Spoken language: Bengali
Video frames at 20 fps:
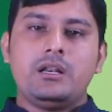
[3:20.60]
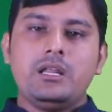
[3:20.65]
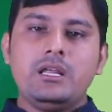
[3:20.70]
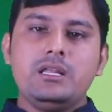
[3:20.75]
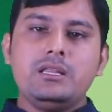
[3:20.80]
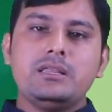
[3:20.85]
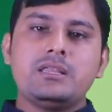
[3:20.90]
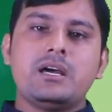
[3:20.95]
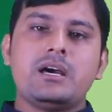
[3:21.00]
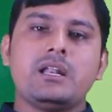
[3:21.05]

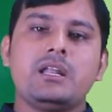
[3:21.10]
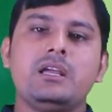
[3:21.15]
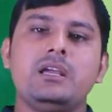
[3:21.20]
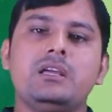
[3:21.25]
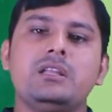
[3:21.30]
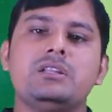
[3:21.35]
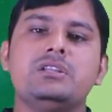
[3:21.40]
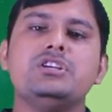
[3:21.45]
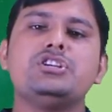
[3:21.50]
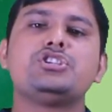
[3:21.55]
ঋণ দানে
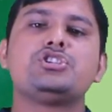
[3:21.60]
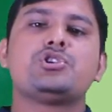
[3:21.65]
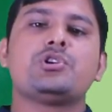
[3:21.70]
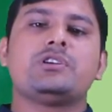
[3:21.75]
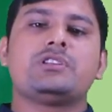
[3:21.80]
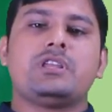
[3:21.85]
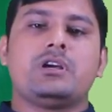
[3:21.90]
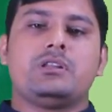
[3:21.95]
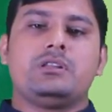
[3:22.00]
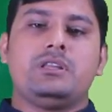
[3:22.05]

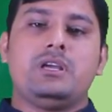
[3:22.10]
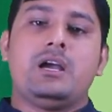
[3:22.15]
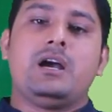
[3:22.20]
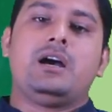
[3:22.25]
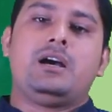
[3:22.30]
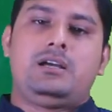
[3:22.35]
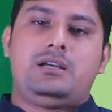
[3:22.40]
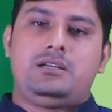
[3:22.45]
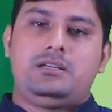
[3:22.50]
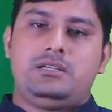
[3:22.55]
নিশ্চয়তা দেয়া
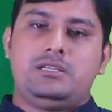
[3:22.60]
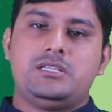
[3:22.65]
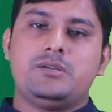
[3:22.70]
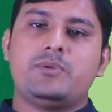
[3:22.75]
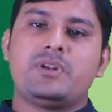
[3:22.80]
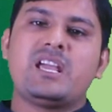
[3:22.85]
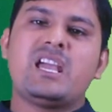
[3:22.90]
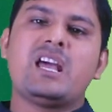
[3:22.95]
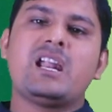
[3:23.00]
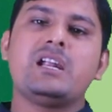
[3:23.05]

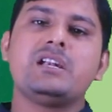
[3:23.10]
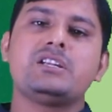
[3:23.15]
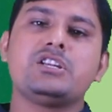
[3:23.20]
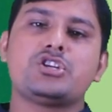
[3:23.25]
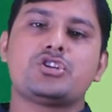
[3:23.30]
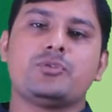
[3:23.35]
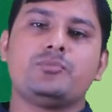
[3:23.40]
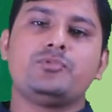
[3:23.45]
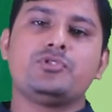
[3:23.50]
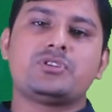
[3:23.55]
যেমন গ্যারান্টি
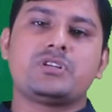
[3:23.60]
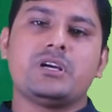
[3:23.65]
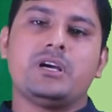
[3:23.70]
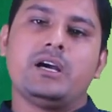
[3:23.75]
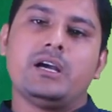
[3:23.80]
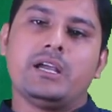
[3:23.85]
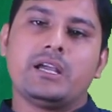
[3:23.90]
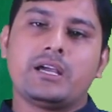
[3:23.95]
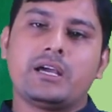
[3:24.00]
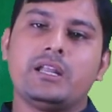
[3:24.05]
শব্দটা
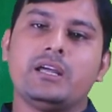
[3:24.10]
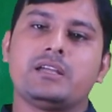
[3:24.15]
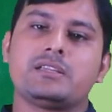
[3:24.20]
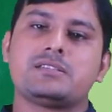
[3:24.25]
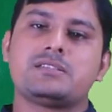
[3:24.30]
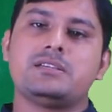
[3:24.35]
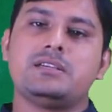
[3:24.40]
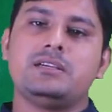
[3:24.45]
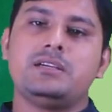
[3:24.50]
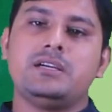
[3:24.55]
এখানে
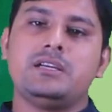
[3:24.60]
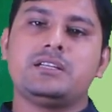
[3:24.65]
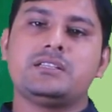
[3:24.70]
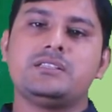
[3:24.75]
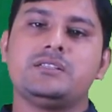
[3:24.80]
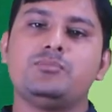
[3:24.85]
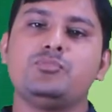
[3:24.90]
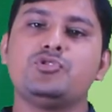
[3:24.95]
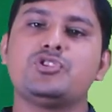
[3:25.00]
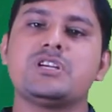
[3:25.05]
আছে এটা
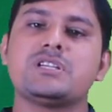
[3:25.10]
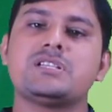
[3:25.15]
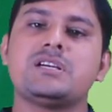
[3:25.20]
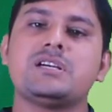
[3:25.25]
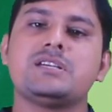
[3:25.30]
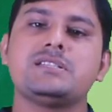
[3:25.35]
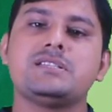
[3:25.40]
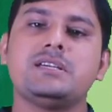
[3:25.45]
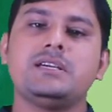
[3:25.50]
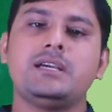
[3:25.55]
দিয়ে বোঝা
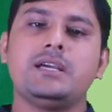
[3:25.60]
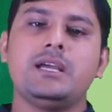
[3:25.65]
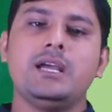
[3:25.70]
যায় যে